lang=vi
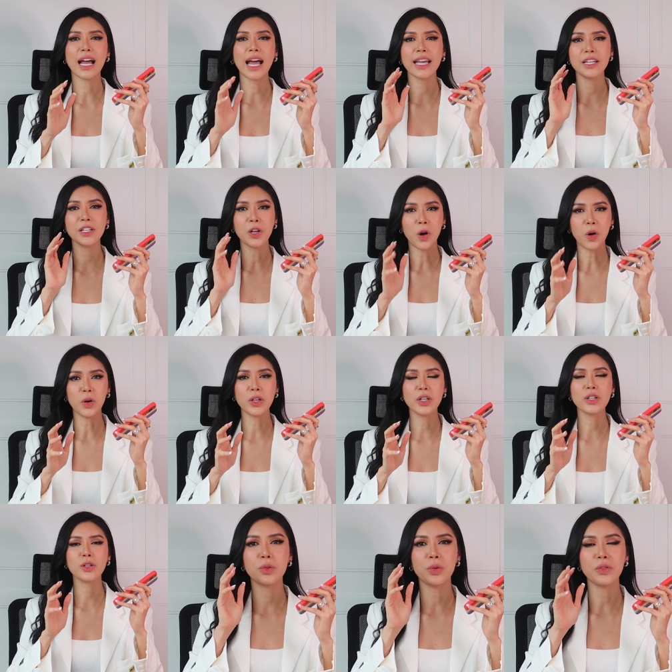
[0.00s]
thay
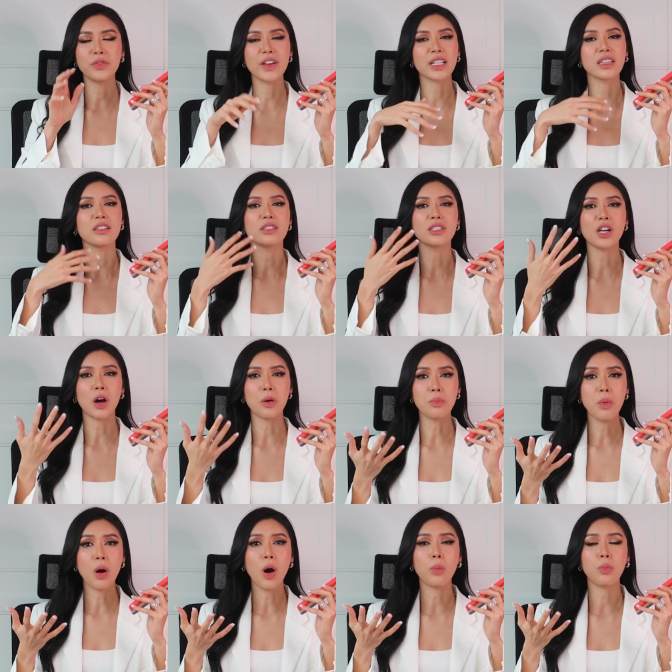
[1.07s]
đổi của việc lựa chọn
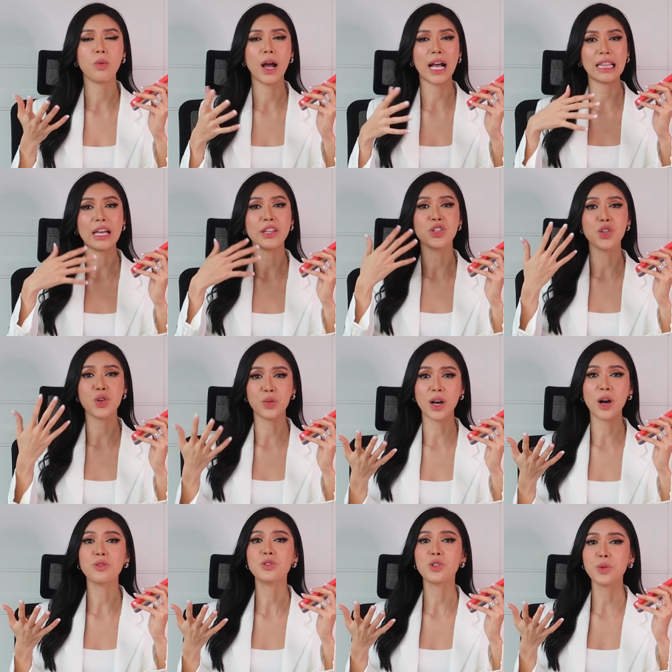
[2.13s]
một hoặc là nhiều
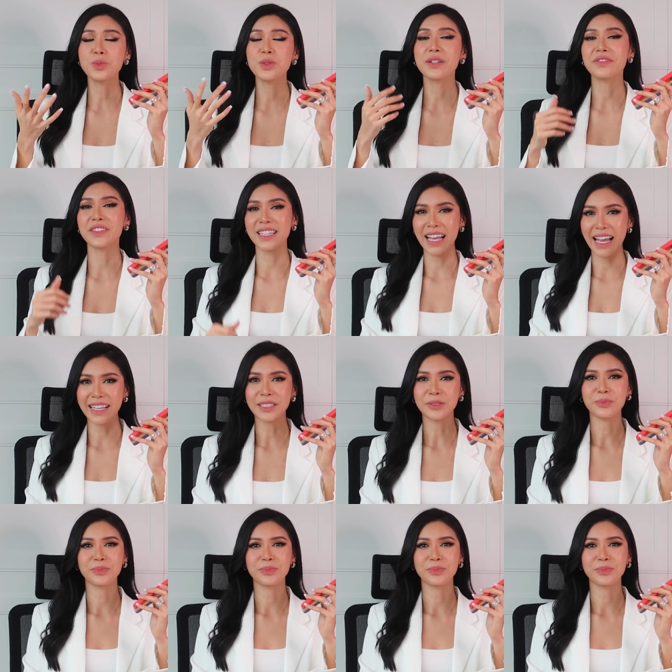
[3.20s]
cấu trúc trên phim hay